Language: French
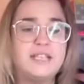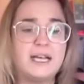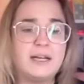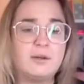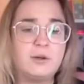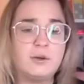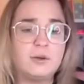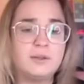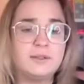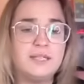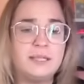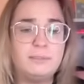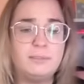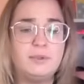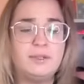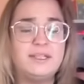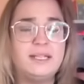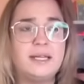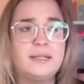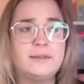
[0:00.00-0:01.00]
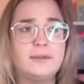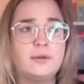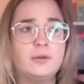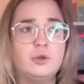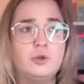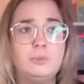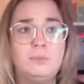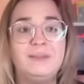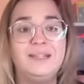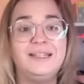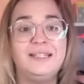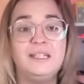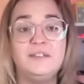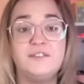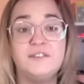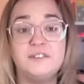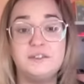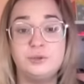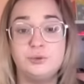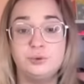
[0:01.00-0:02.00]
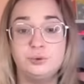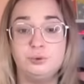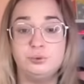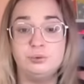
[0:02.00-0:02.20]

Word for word: accordez peut-être le bénéfice du